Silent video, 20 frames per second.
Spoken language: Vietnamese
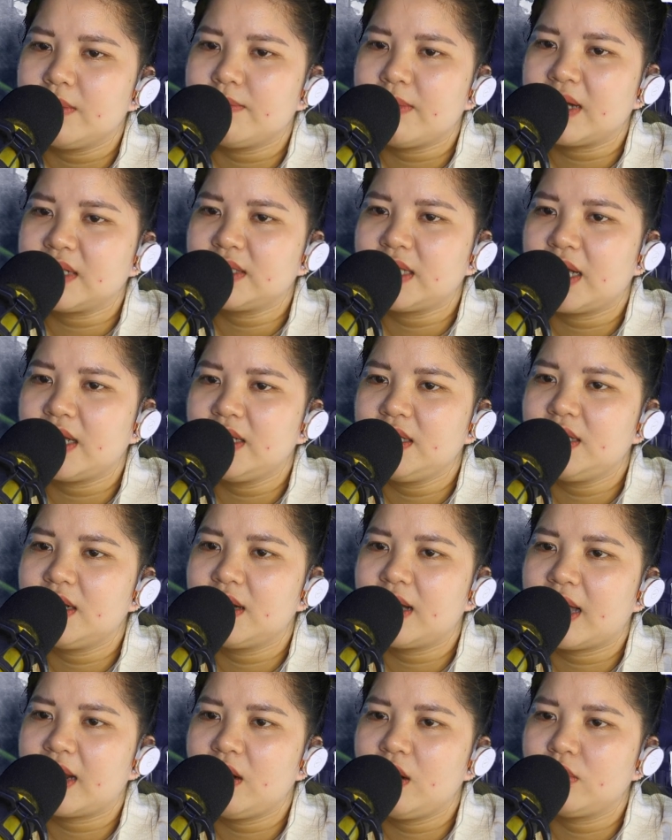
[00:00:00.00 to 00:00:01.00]
Mắt thấy
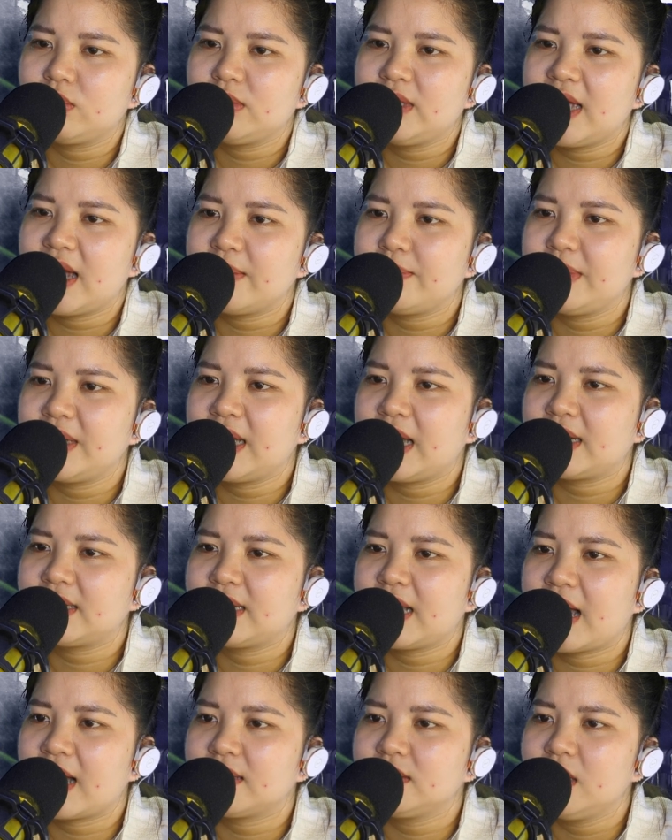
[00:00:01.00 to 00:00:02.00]
thân ảnh Lục Gia bị ngăn
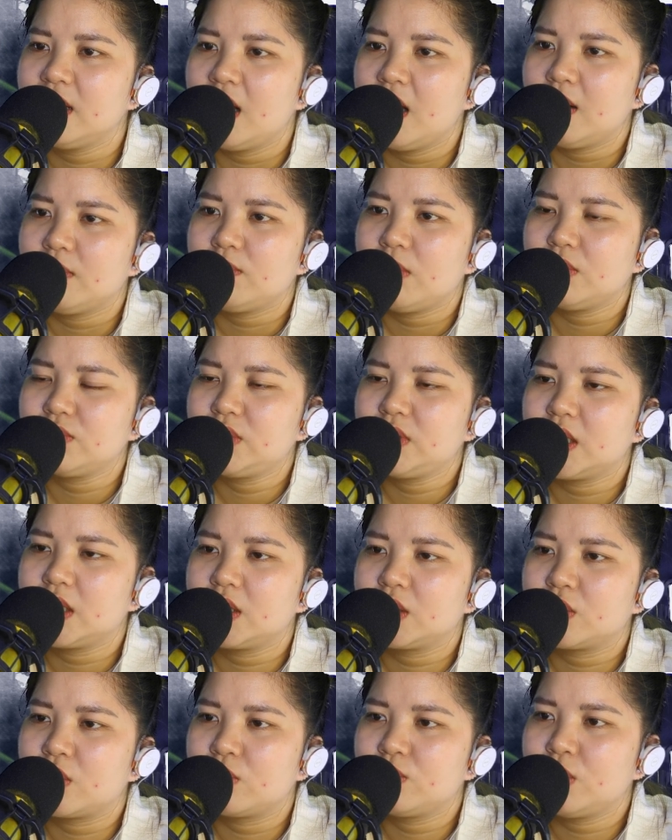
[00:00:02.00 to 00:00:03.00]
cản, bầu
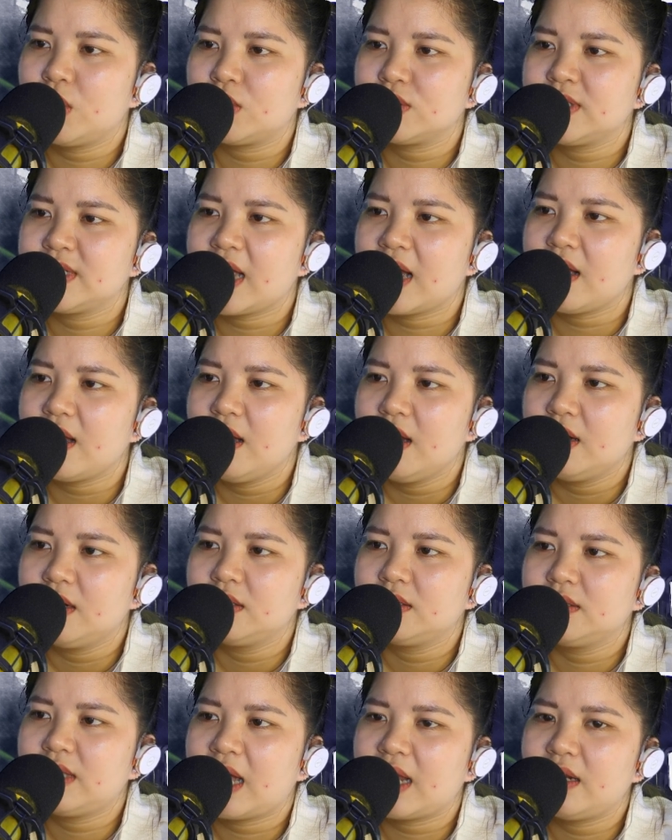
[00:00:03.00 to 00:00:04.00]
trời cũng đổi sắc,
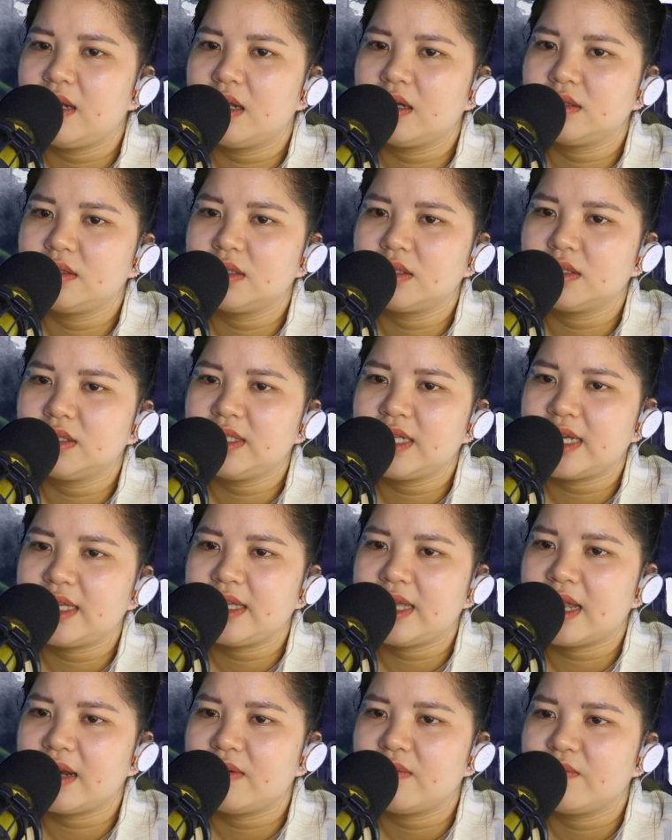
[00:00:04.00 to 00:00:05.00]
Hứa Thanh lần nữa chạy
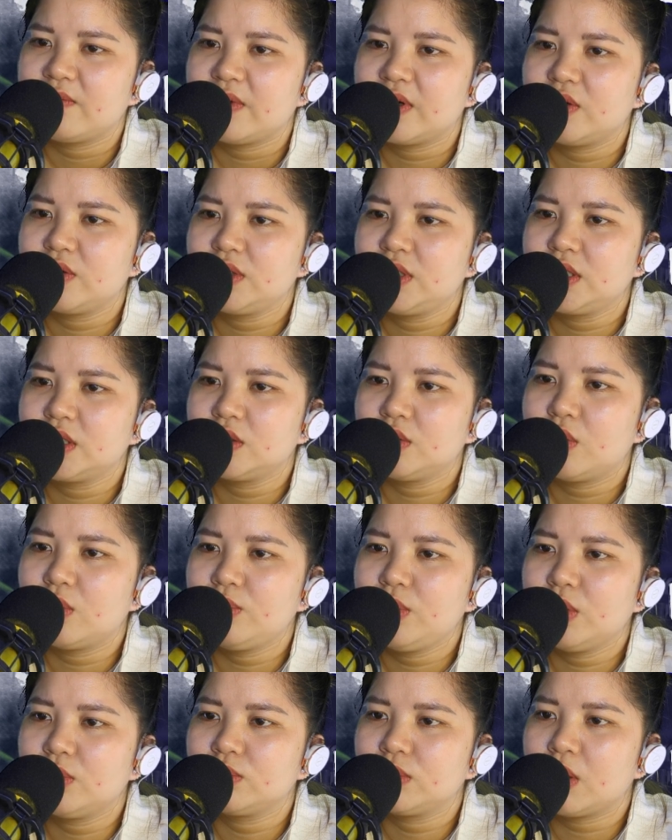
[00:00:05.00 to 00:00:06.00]
nhanh và đội trưởng
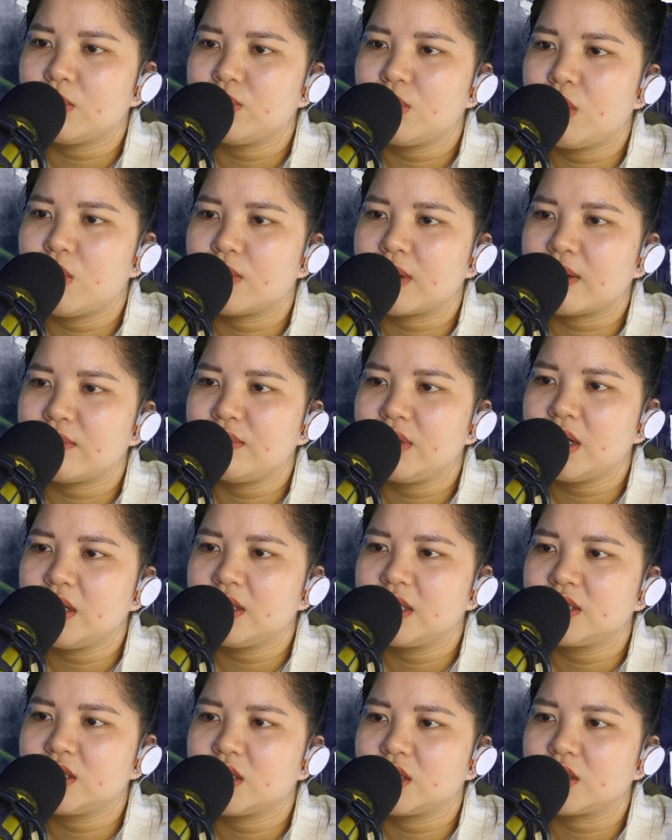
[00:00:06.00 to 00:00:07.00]
cũng dùng tốc độ cao nhất
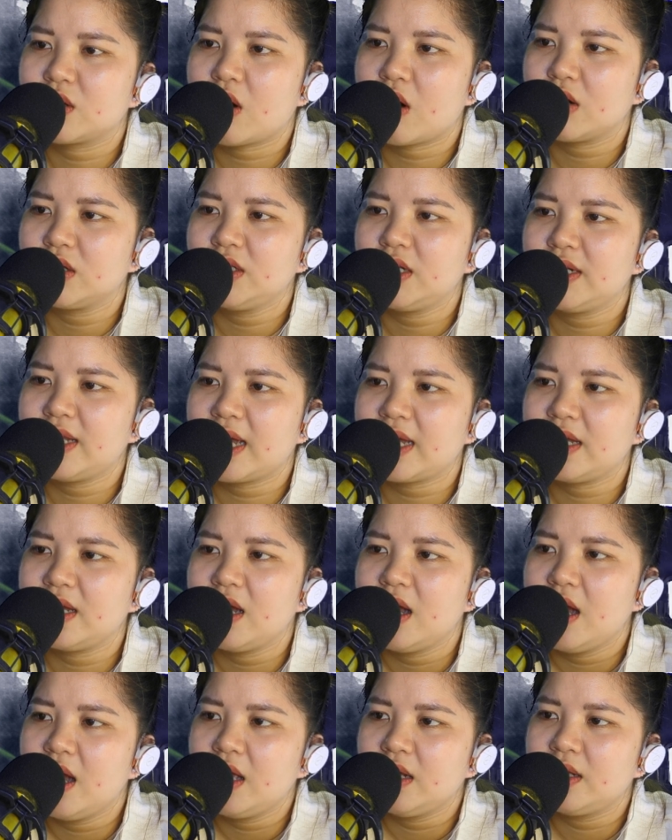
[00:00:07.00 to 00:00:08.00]
để rời khỏi nơi này.
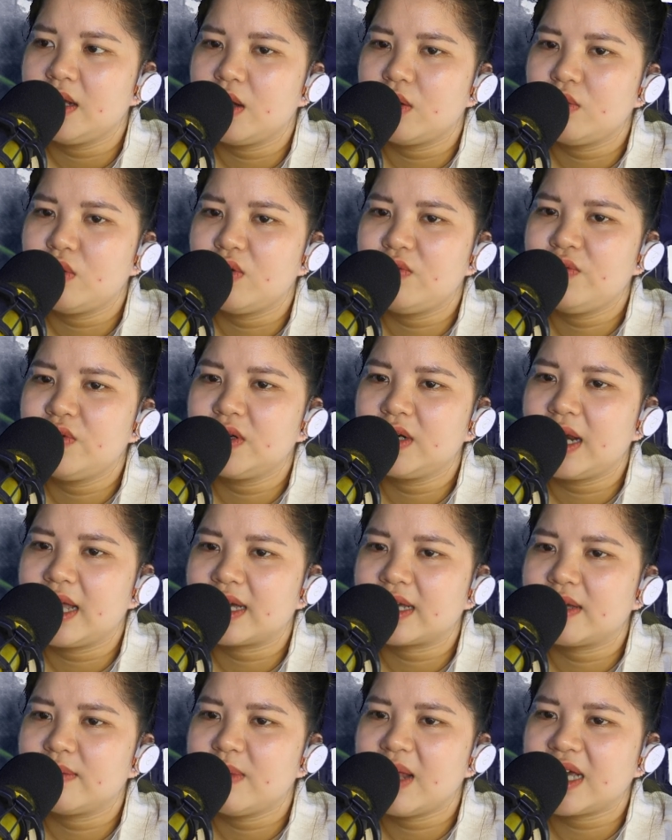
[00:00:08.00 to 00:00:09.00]
Nếu đối phương
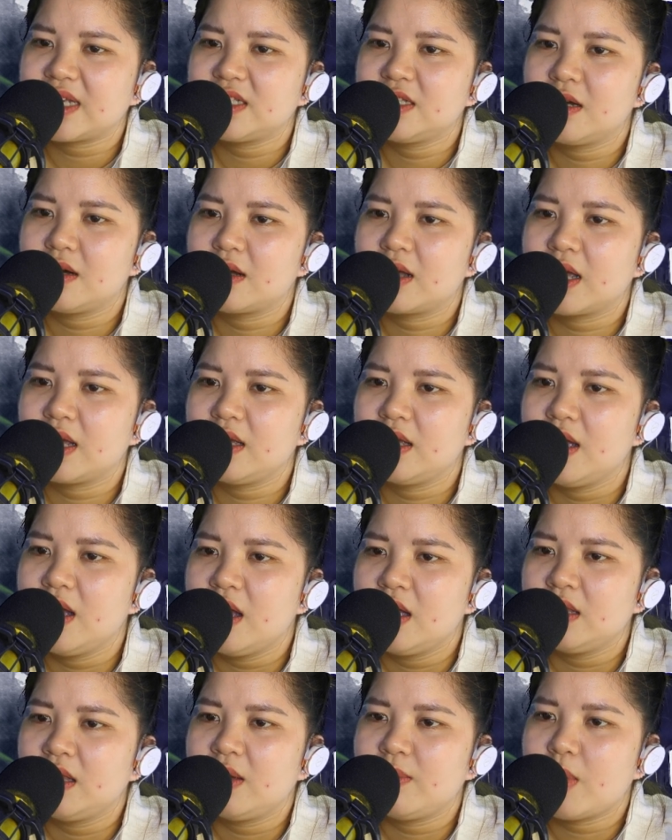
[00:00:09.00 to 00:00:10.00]
là Kim Đan sơ kỳ
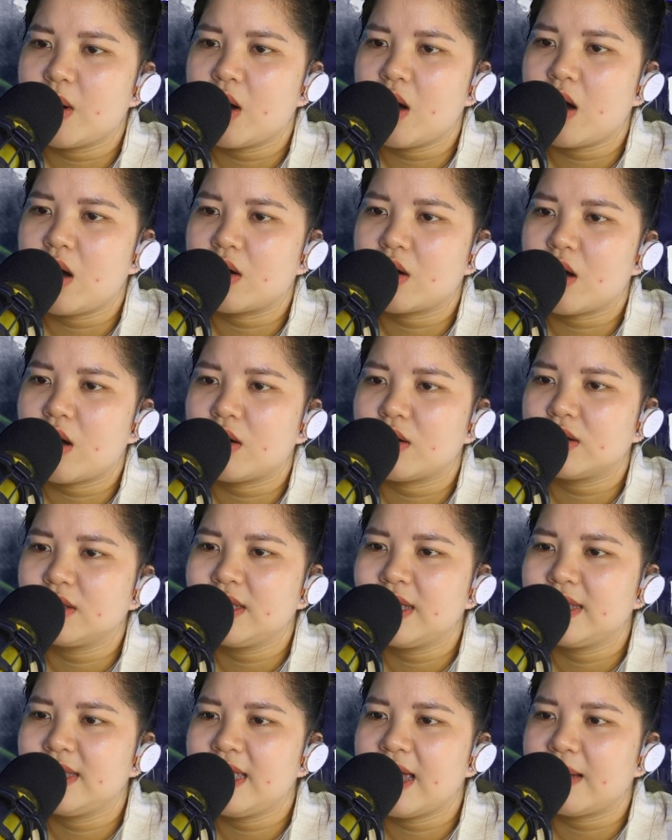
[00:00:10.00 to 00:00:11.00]
thì bọn họ còn có
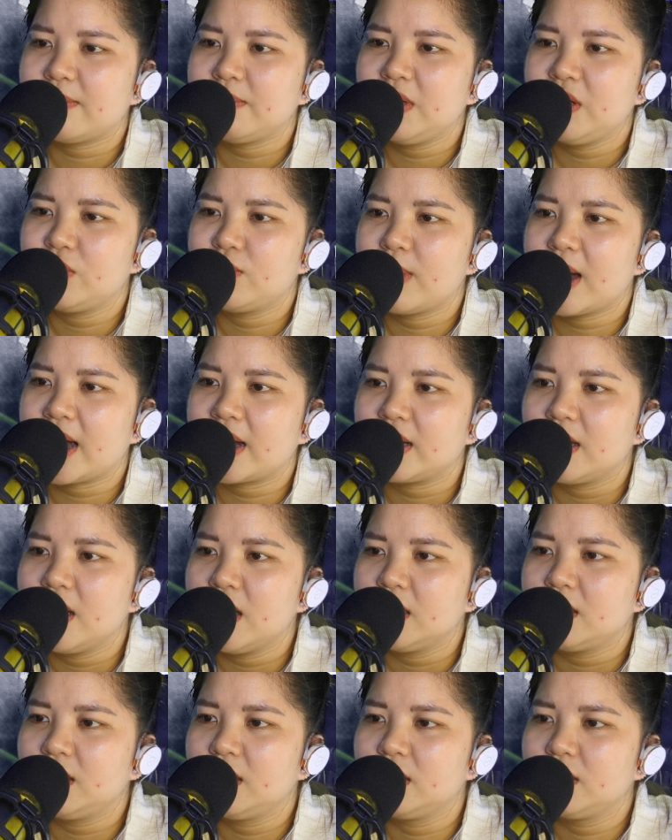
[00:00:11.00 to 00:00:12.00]
thể dám liều mạng,
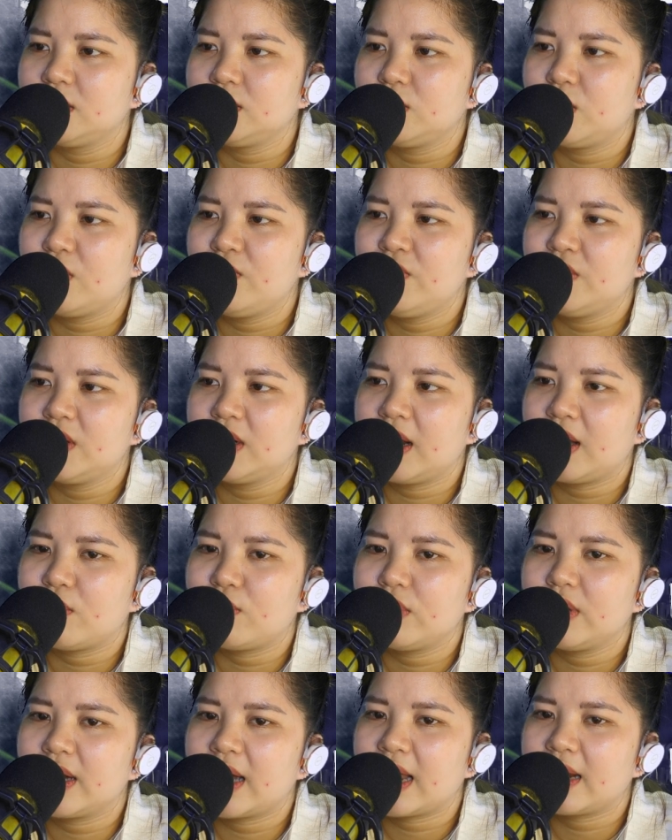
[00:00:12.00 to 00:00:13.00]
nhưng đối phương là
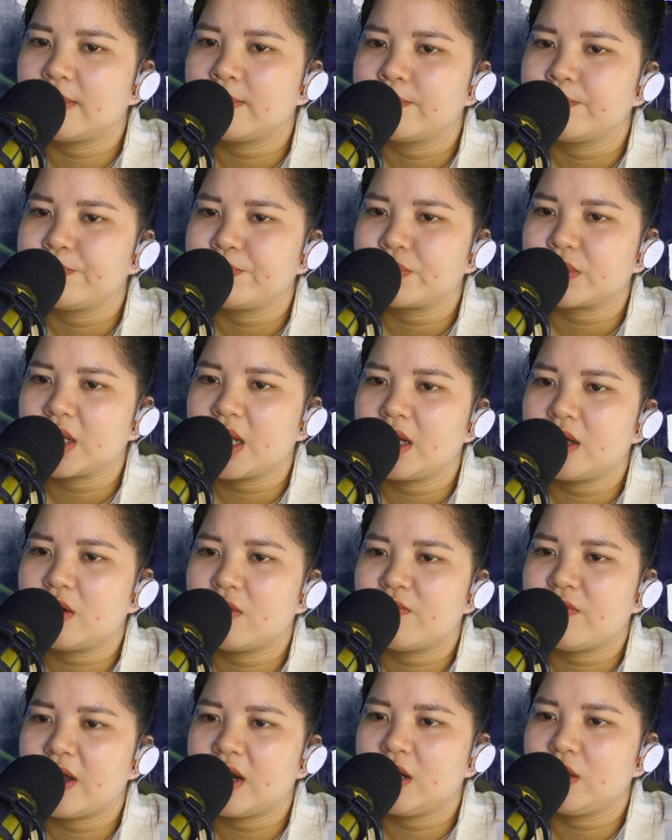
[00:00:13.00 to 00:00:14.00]
Nguyên Anh, đây
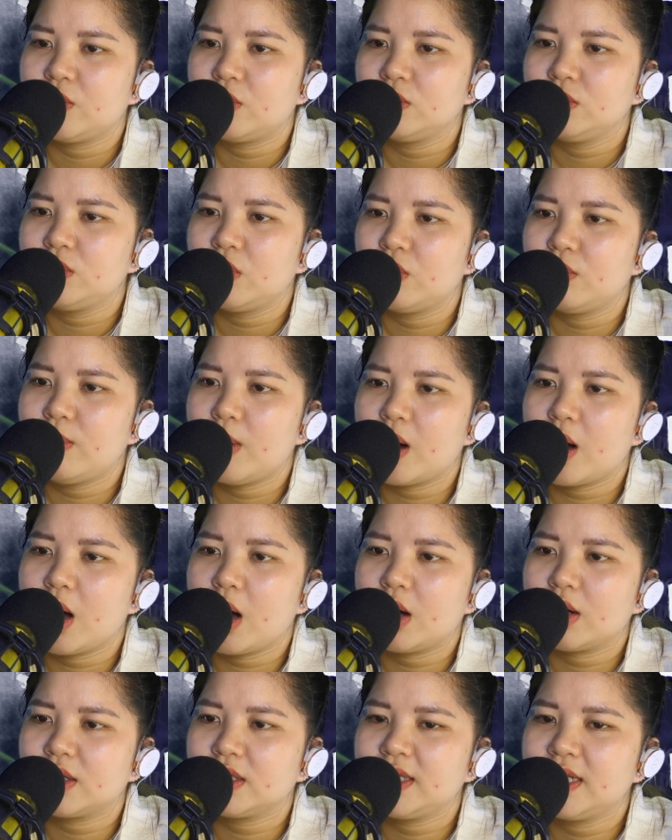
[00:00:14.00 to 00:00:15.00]
không phải là đối thủ bọn
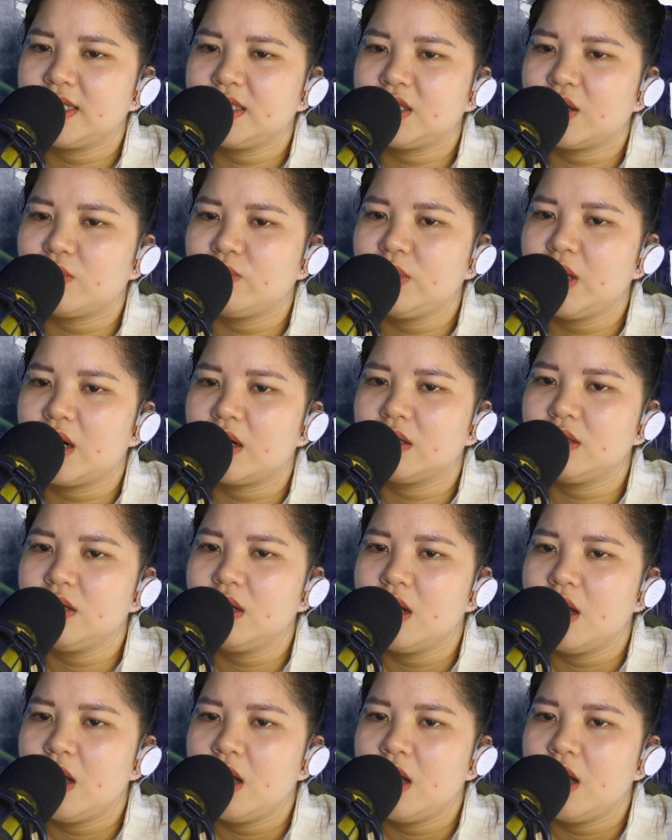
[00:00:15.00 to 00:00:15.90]
họ có thể chống đỡ.